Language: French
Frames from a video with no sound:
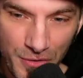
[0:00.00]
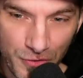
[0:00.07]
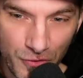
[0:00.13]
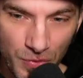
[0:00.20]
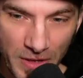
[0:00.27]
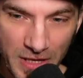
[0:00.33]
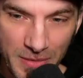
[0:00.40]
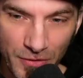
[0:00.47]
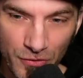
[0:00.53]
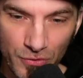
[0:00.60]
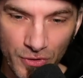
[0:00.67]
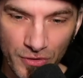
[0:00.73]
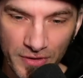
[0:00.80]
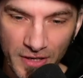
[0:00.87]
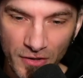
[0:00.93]
soit animation
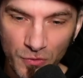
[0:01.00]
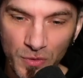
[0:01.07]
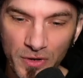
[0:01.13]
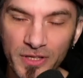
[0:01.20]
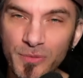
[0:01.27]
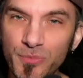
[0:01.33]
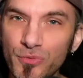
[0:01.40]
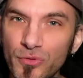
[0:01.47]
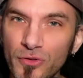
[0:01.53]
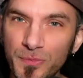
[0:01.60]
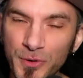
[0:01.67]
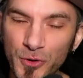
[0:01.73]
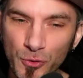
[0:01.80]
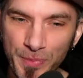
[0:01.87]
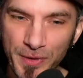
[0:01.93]
d'entrée, soit un début de
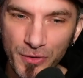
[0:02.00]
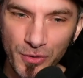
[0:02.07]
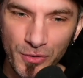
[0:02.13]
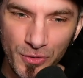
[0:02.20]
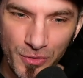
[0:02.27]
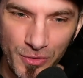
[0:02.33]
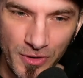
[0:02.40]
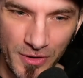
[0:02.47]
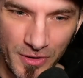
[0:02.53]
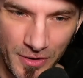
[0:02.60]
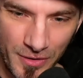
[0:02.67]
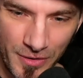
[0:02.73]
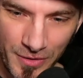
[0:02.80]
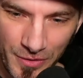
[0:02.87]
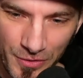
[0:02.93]
spé de Piccolo
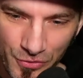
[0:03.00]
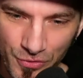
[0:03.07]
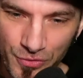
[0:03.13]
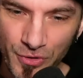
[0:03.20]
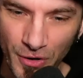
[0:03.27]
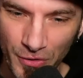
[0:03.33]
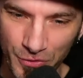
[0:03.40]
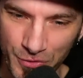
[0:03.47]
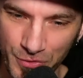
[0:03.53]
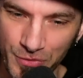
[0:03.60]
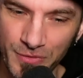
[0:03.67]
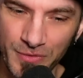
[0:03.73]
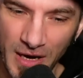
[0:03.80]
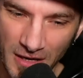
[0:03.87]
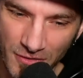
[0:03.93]
euh, Junior, du coup.
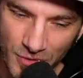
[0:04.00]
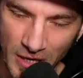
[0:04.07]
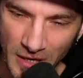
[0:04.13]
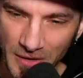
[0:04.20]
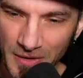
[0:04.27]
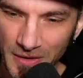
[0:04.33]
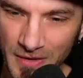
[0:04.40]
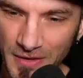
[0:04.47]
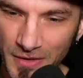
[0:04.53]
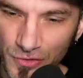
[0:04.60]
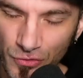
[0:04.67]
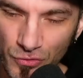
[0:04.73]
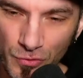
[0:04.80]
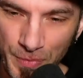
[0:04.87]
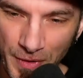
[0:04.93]
À voir.
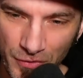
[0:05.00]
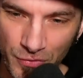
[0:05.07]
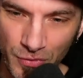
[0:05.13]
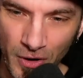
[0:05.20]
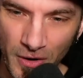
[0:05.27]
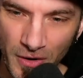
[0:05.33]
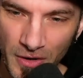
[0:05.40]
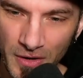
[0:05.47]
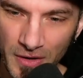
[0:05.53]
Je suis pas sûr.